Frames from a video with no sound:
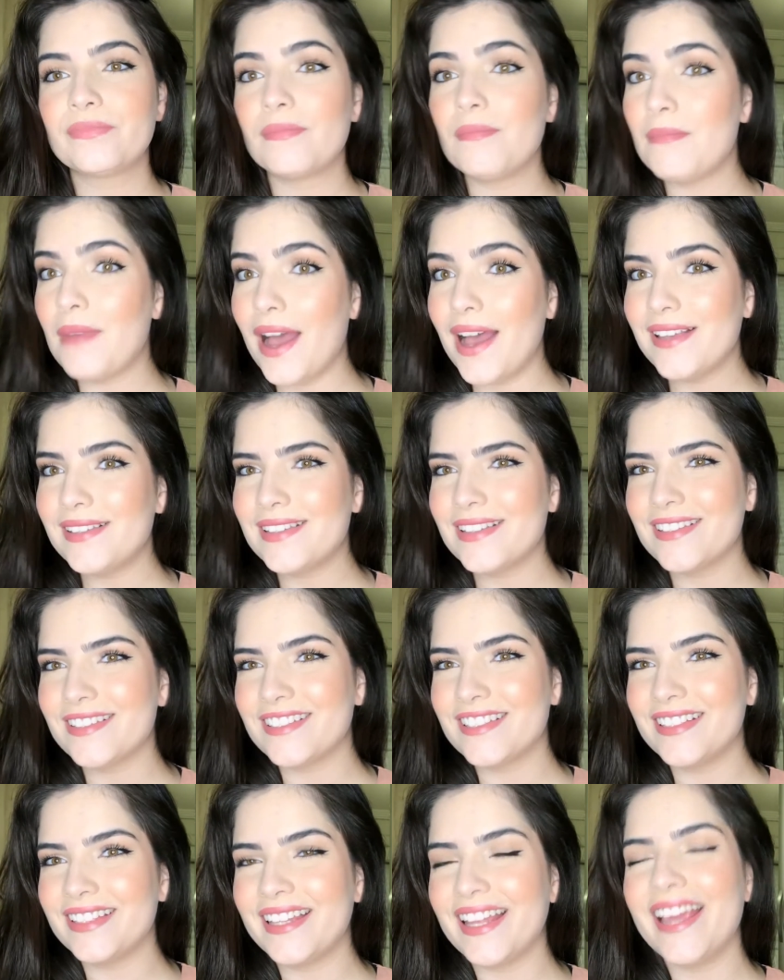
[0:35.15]
Mas
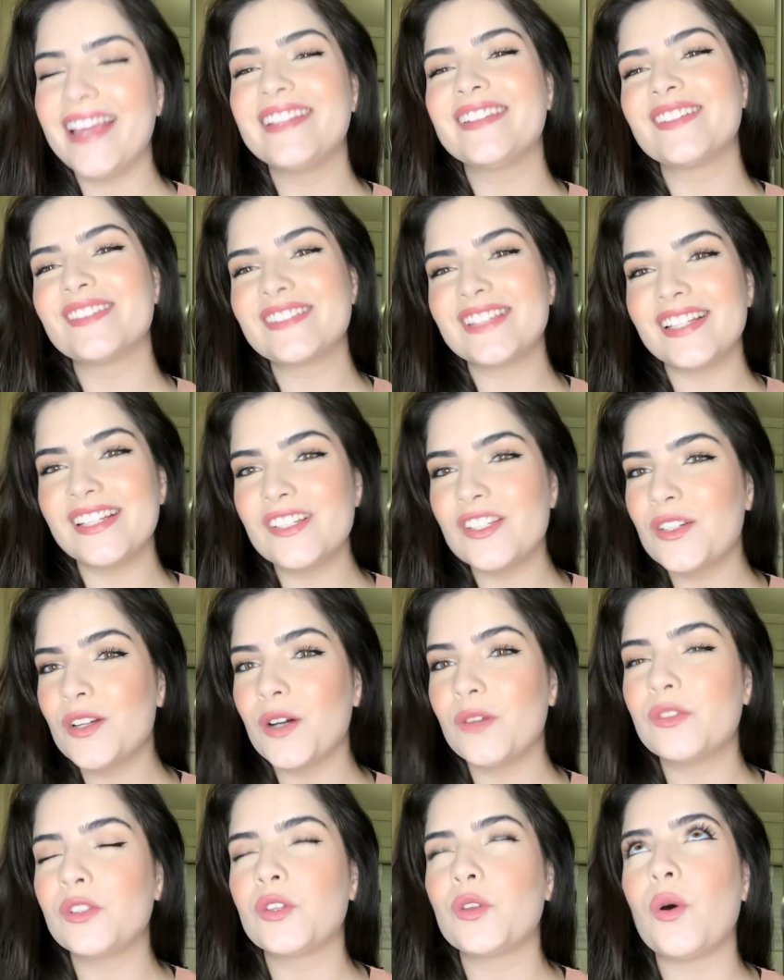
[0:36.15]
ressuscitei, tô usando de
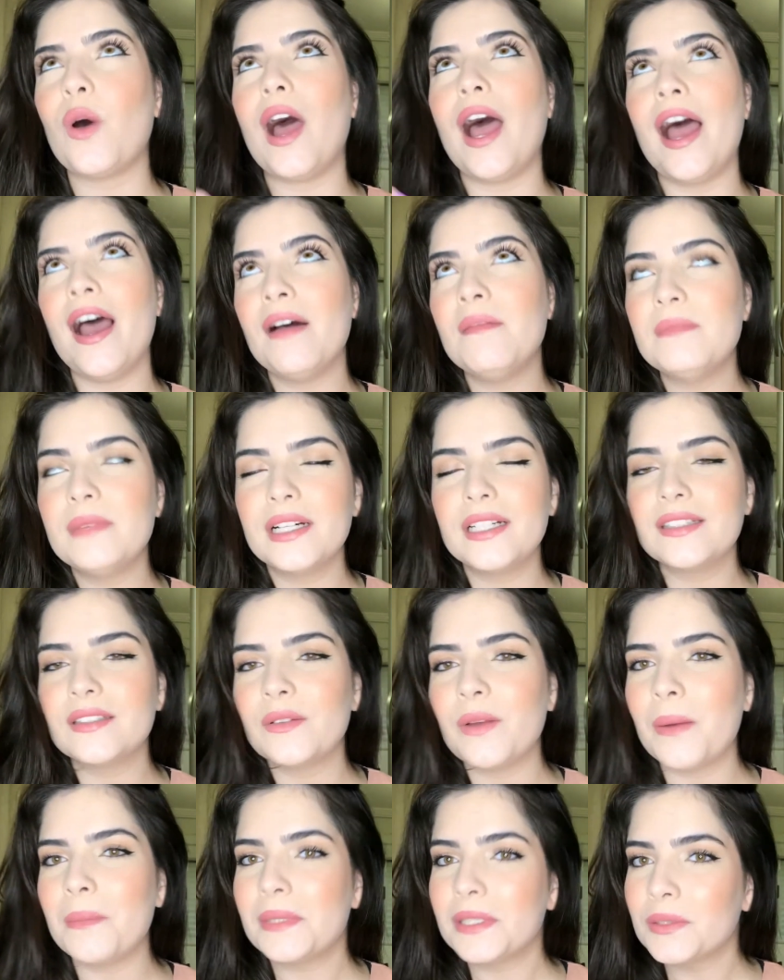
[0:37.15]
novo e tô
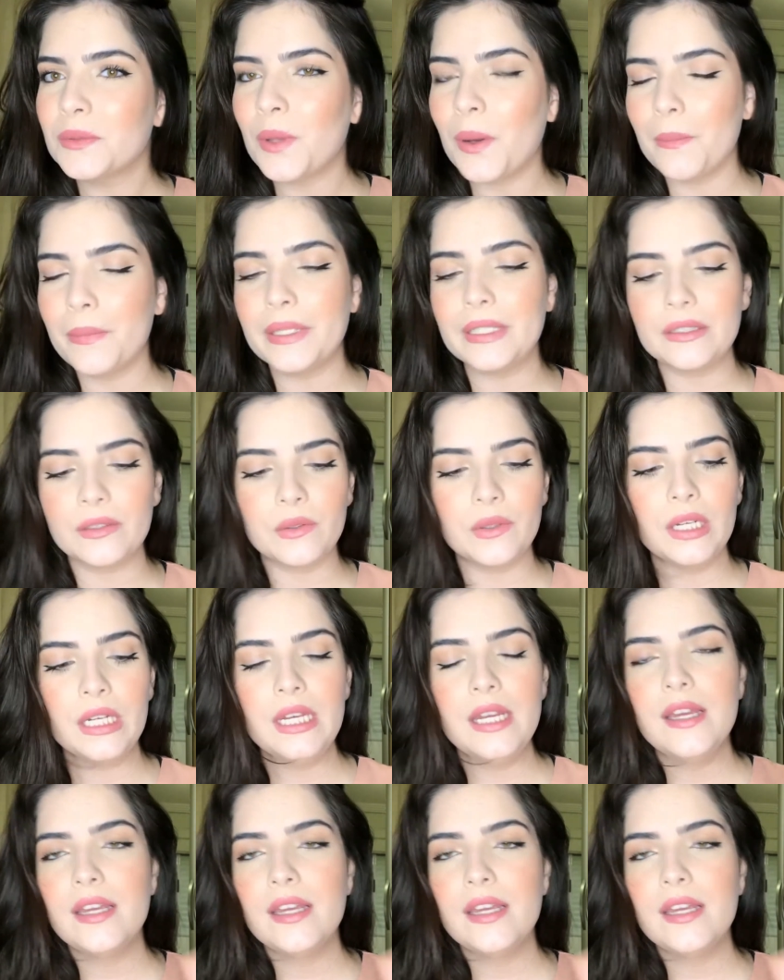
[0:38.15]
amando, amando, amando,